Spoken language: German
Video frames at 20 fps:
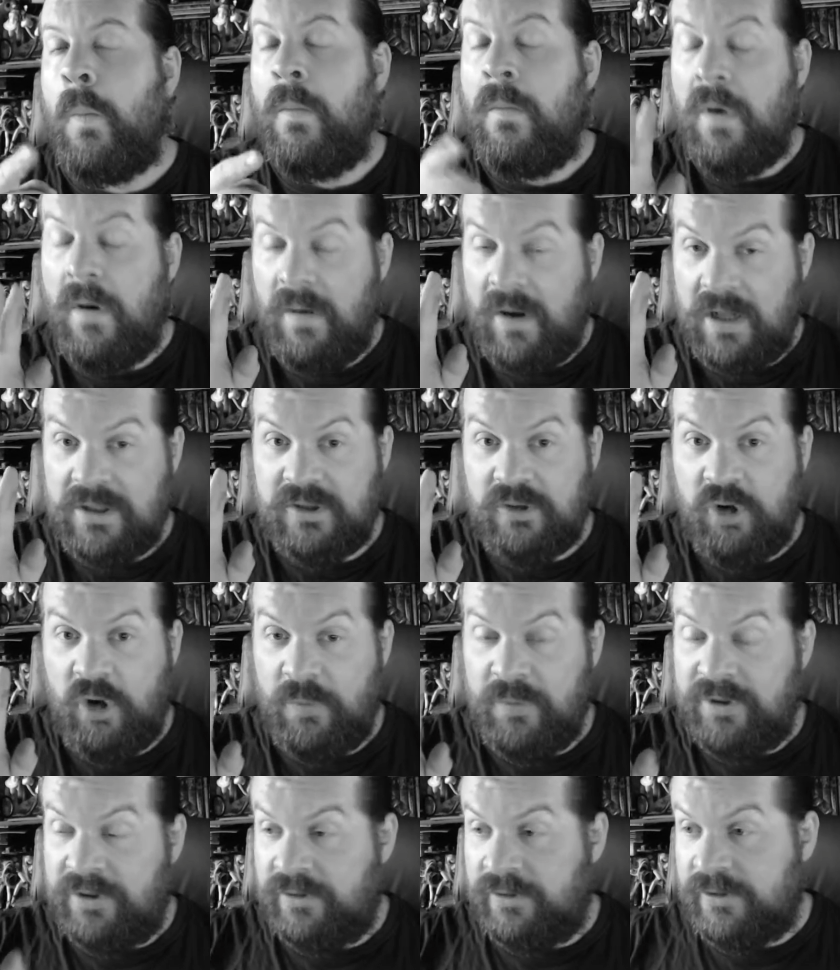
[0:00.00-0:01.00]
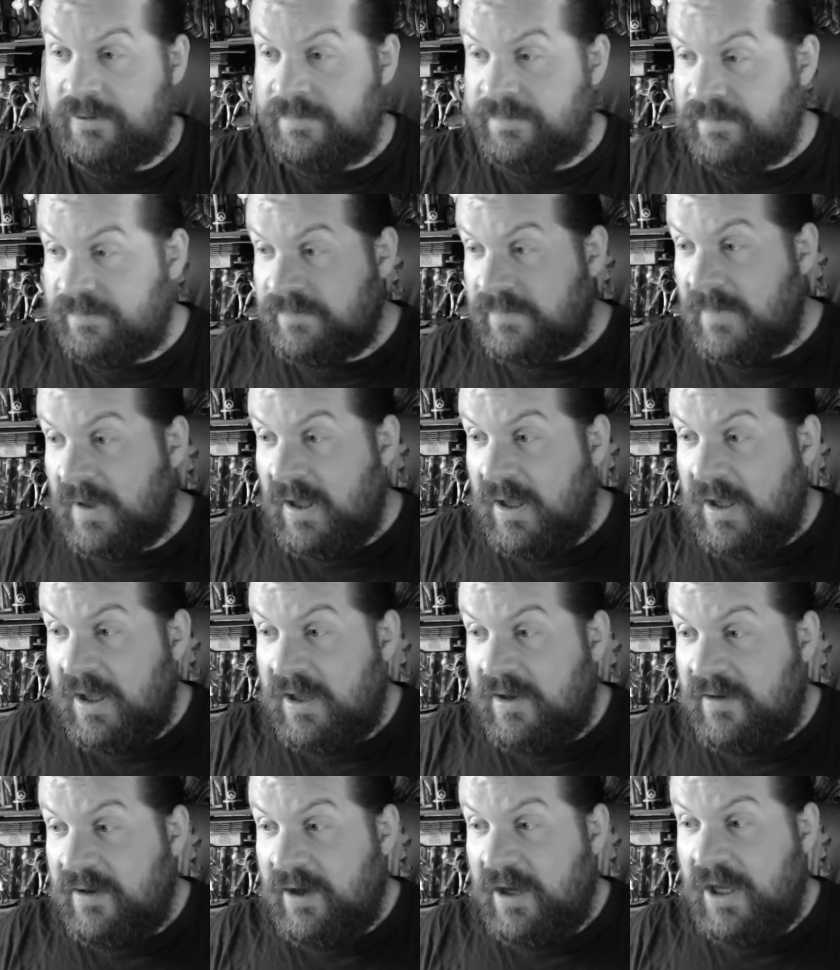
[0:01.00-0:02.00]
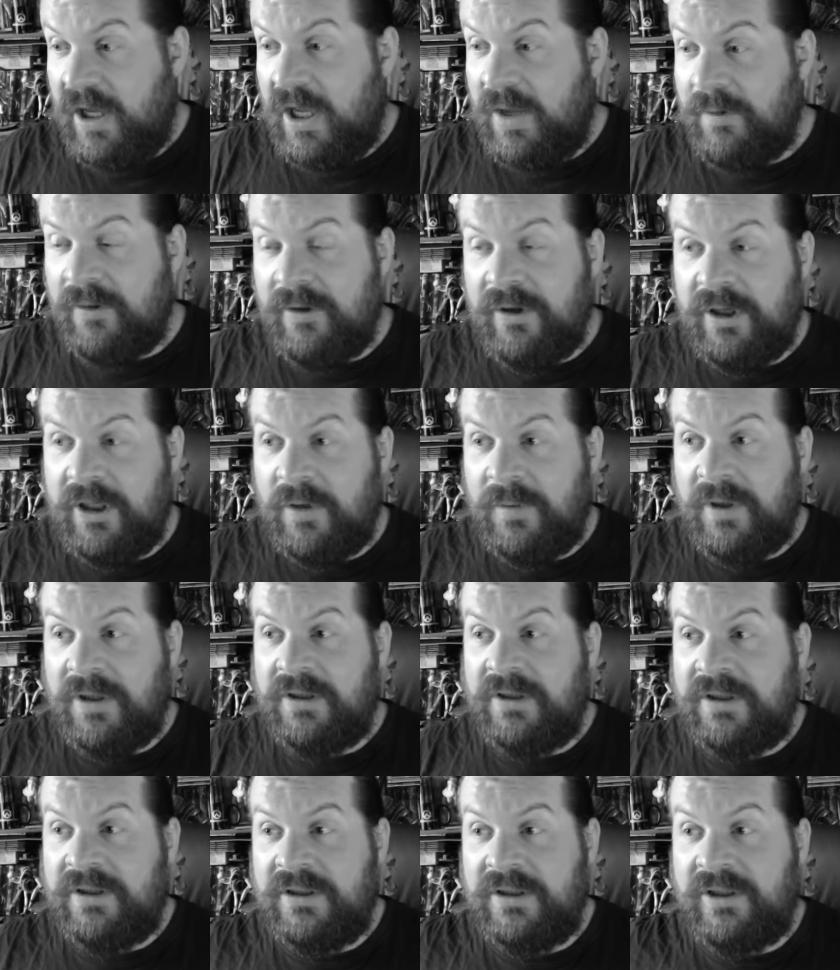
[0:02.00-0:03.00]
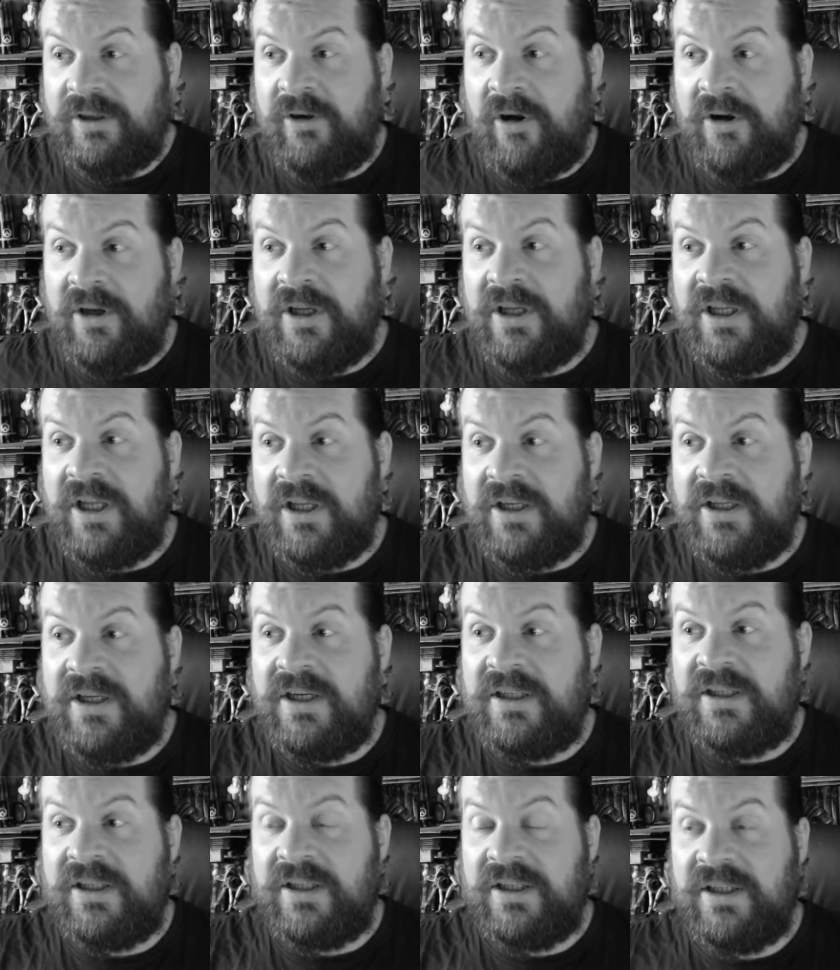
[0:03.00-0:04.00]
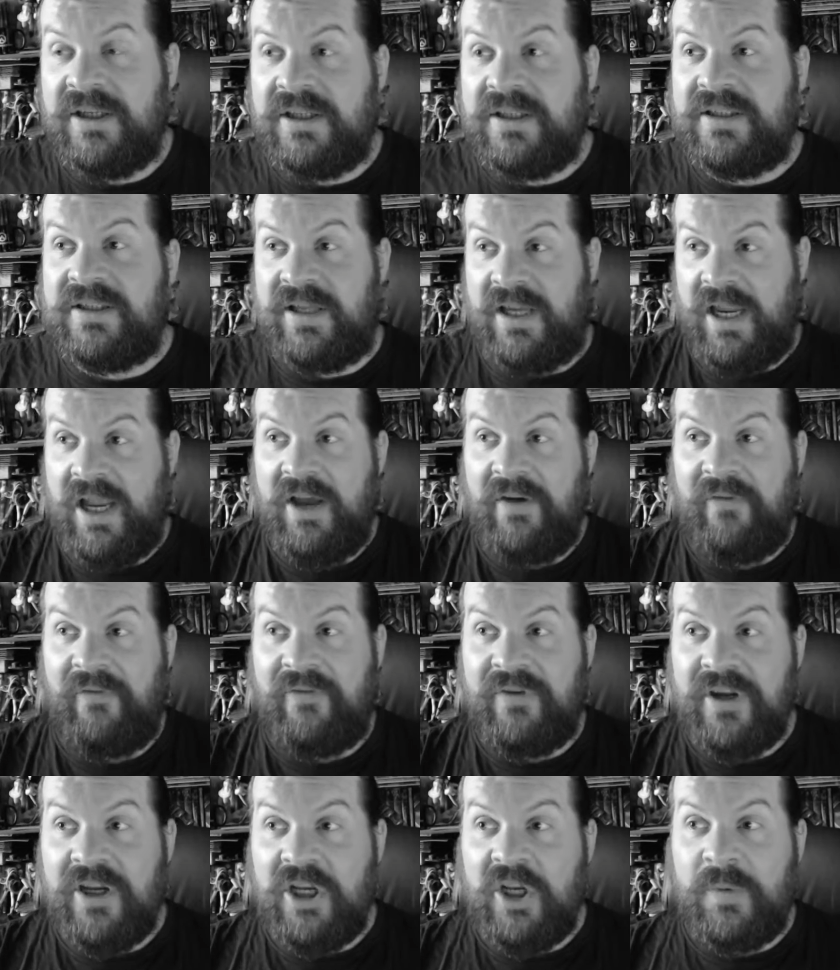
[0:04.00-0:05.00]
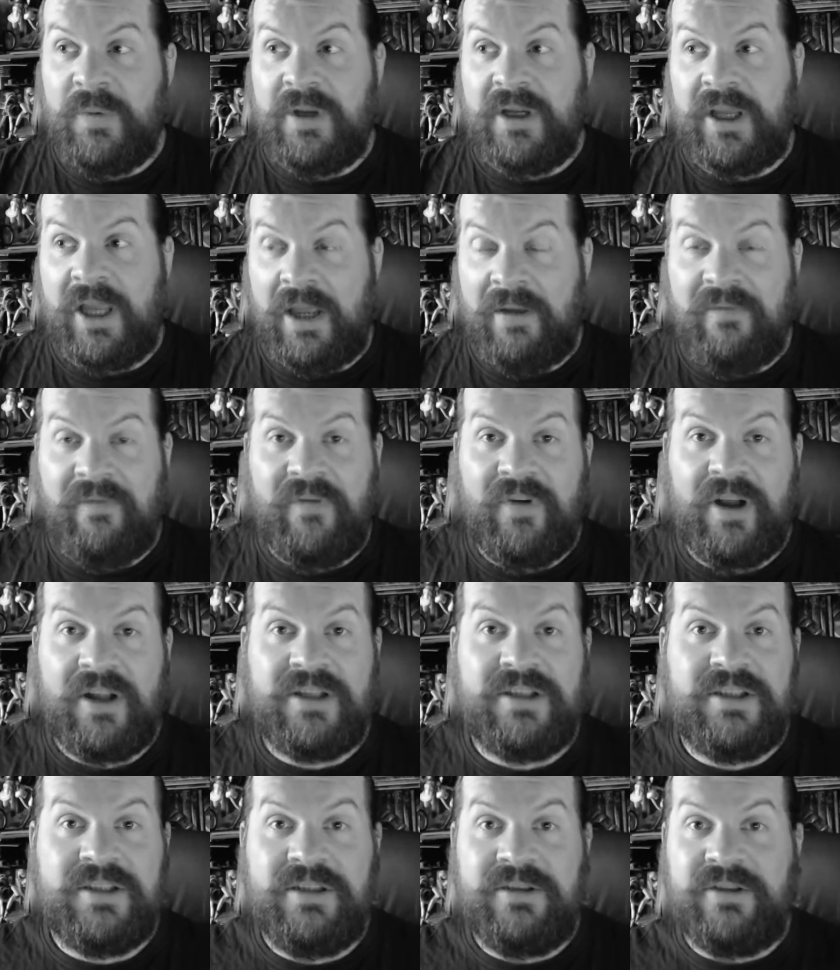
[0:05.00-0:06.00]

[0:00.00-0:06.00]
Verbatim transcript: Aber oh, dazu komme ich noch. Äh, Im Grunde genommen äh, kann ich hier nicht äh, sehr viel über die Kämpfe erzählen.